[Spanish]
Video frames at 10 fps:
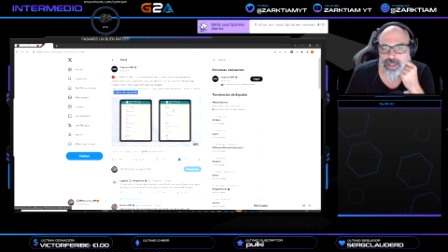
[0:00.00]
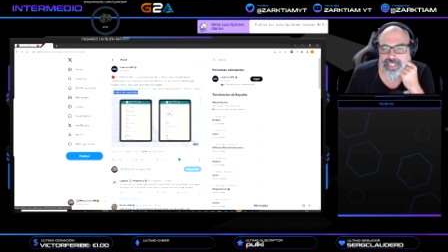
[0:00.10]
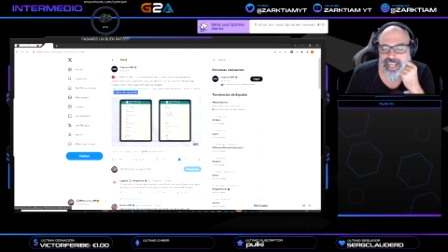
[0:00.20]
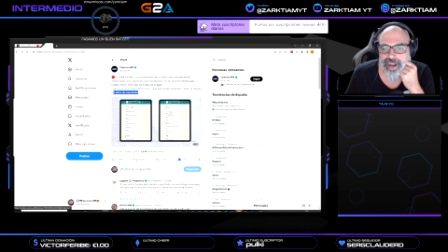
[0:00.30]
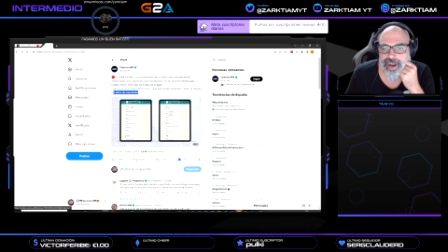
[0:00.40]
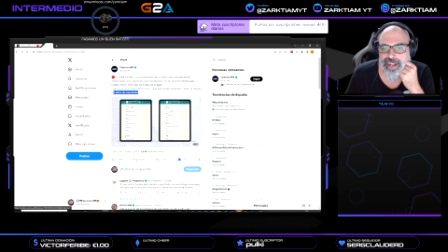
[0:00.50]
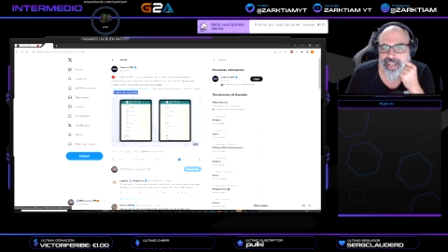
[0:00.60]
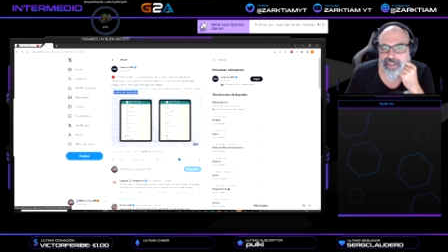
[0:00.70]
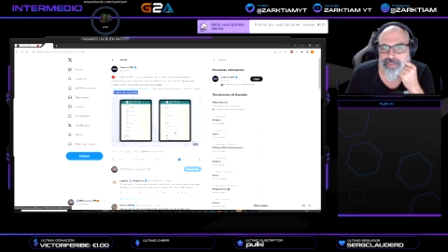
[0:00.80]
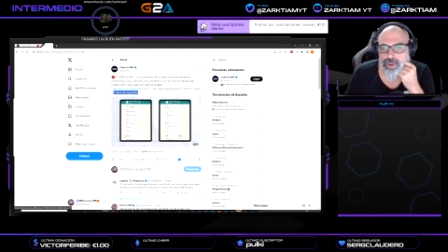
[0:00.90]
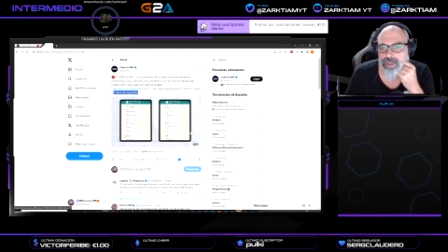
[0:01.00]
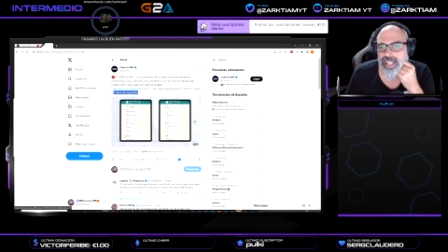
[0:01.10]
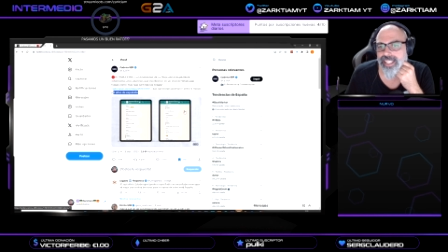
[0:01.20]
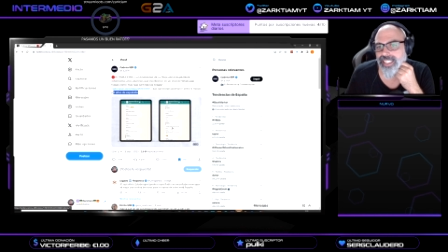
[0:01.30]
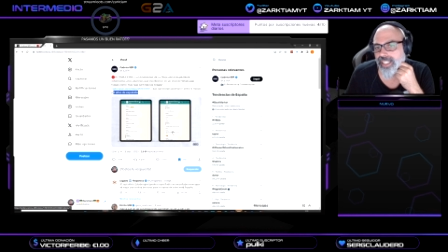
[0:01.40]
están en la, en la facultad
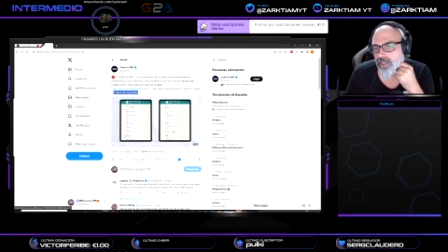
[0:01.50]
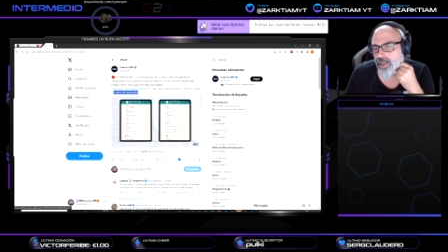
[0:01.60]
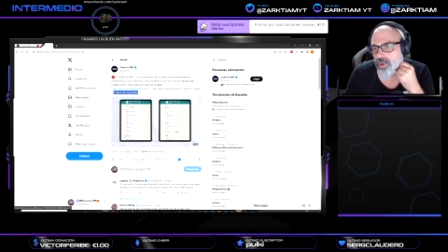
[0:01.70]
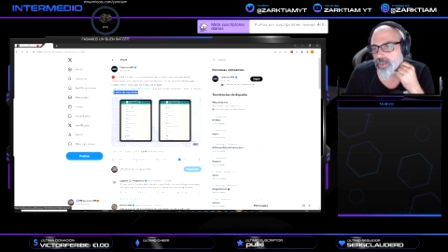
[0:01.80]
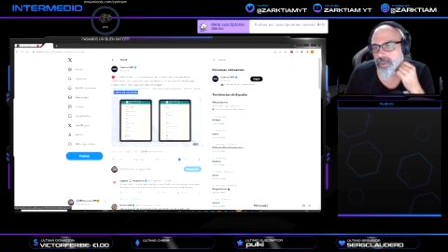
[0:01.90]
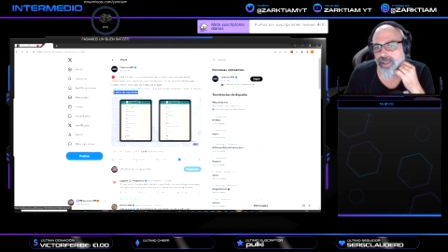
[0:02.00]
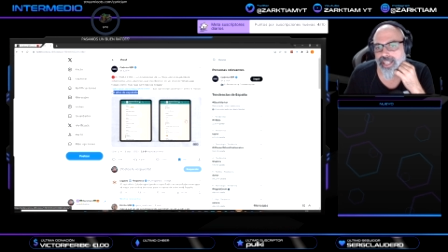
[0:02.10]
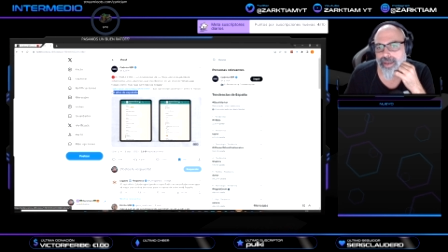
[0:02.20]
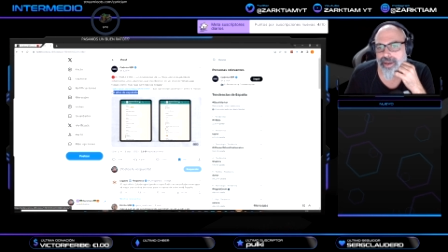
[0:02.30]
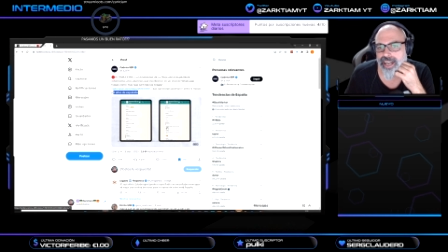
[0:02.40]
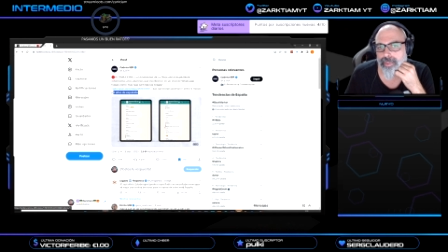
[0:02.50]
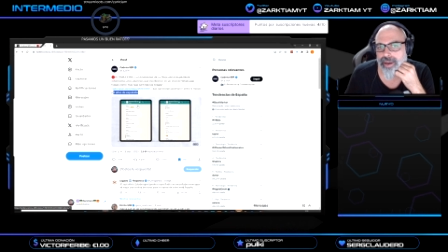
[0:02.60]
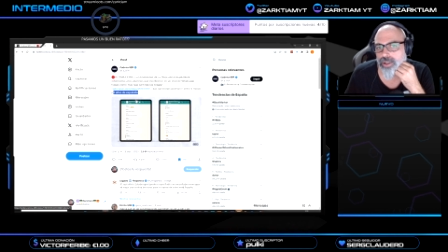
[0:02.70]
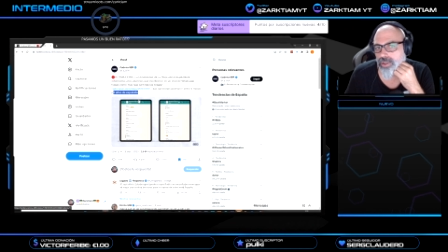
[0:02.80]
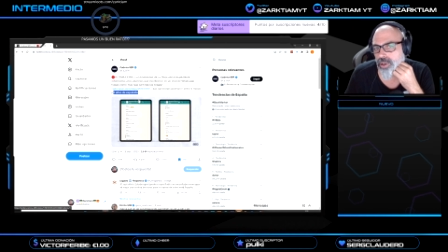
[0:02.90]
y están dentro del grupo y hablan
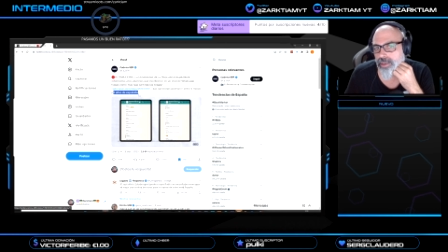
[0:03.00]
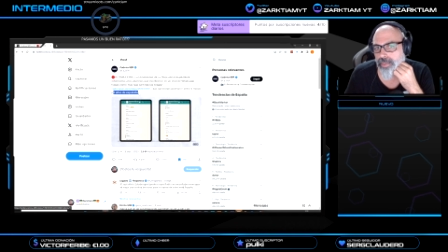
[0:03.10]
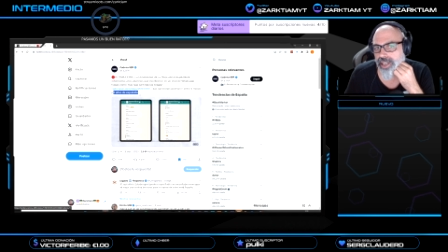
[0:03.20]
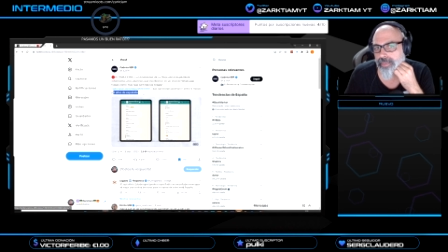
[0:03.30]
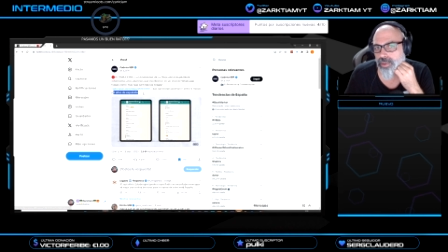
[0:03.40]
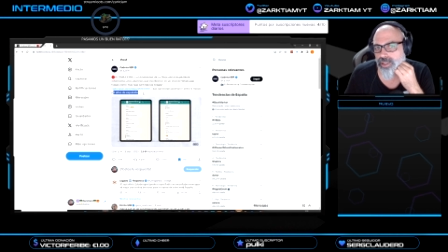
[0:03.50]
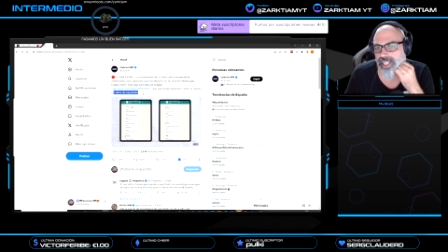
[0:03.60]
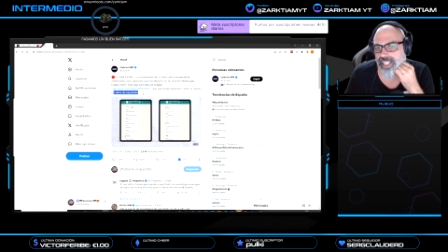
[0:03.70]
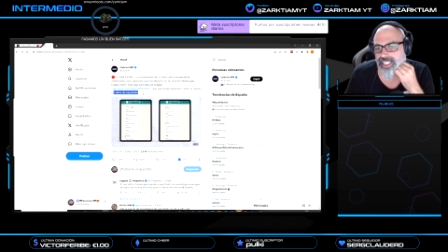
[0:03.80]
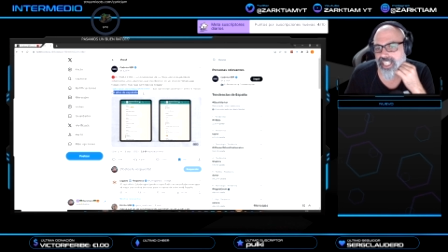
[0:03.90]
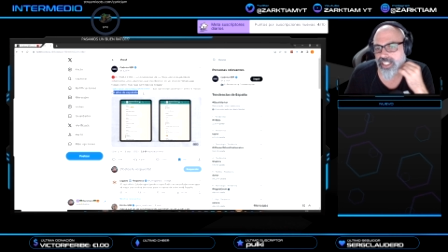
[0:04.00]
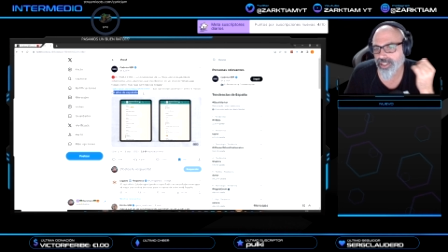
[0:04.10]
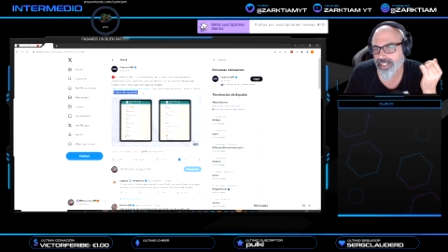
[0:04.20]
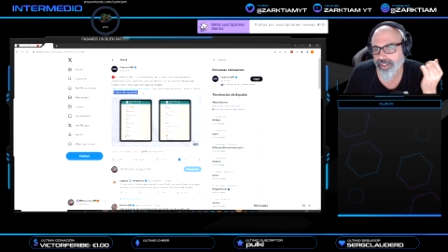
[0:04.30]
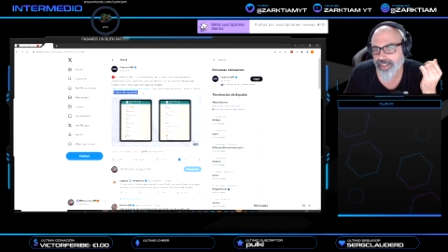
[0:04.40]
hablado, no les pueden expulsar tres años.
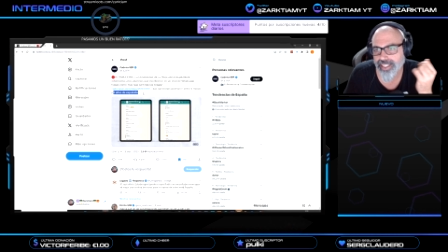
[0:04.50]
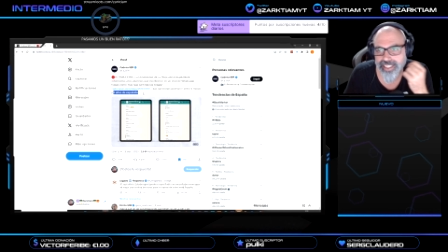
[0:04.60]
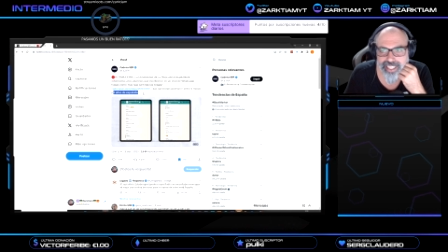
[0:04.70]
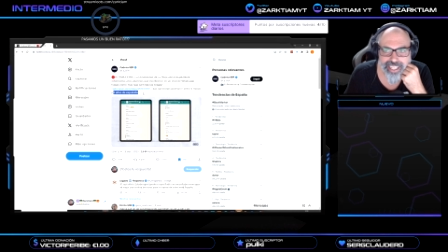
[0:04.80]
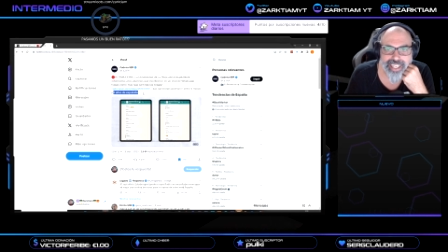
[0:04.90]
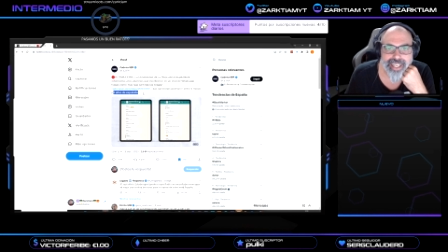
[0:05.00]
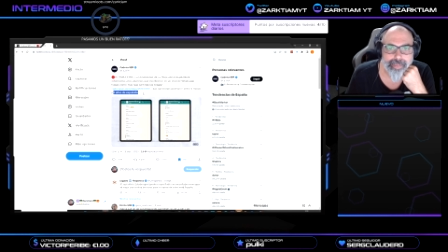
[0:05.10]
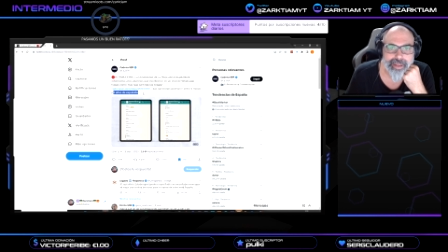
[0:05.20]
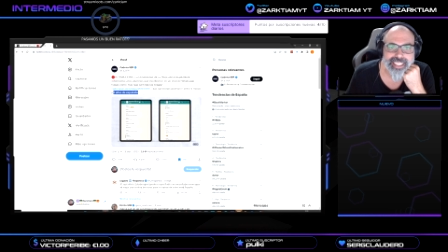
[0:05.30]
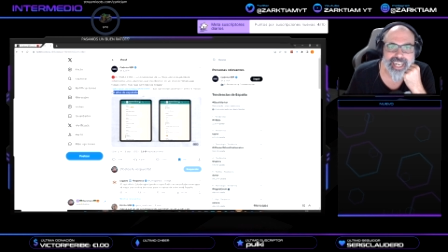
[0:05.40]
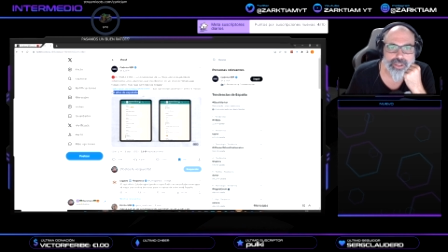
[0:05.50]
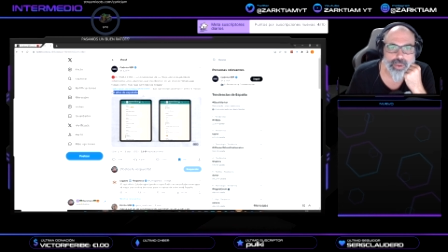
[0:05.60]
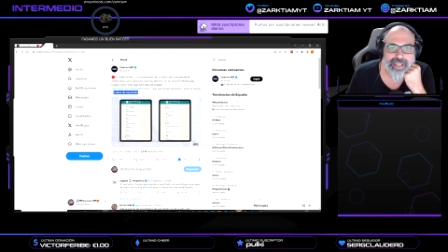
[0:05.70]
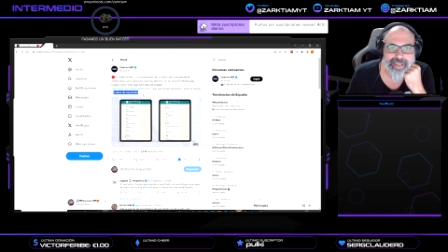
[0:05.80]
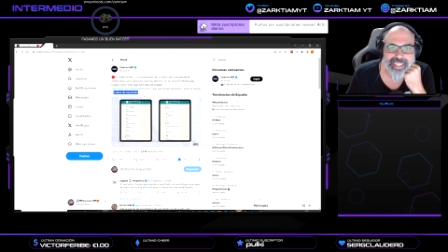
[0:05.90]
Entonces va a ser
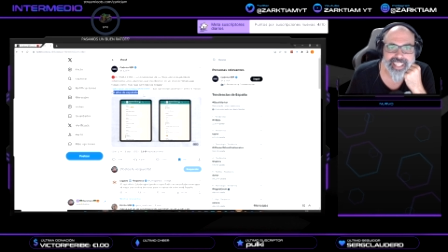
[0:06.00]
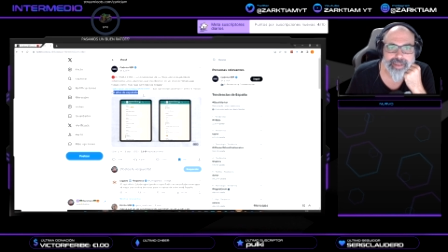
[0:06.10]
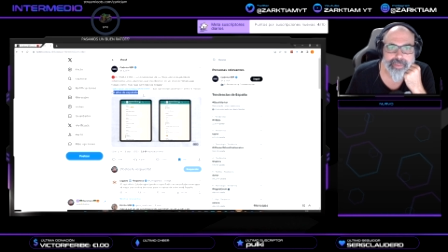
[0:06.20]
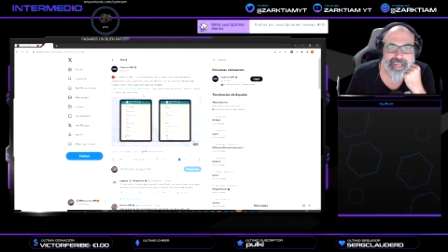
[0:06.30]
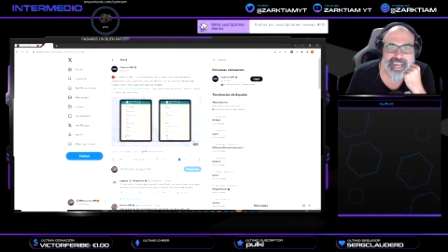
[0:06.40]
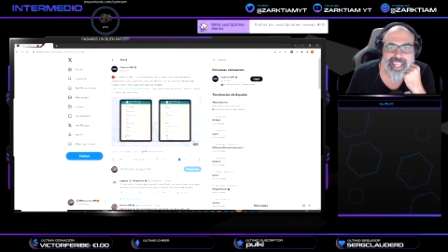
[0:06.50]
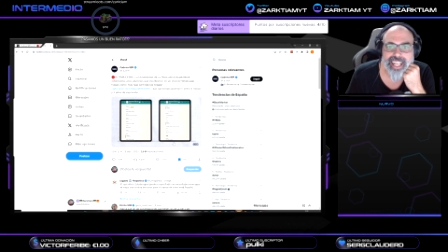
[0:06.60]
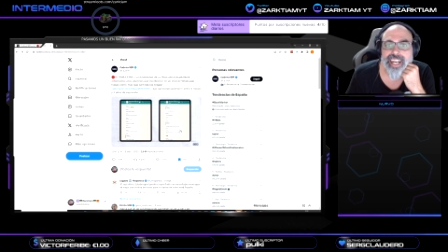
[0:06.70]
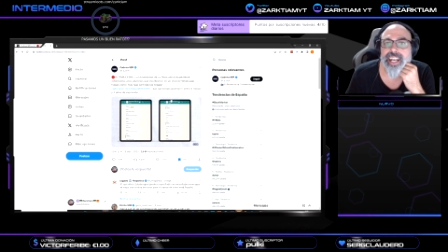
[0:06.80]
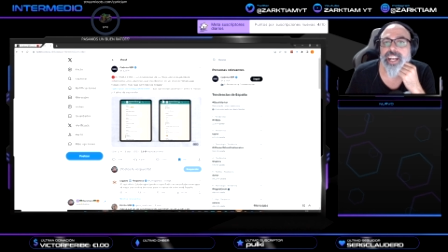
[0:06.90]
absolutamente para nada.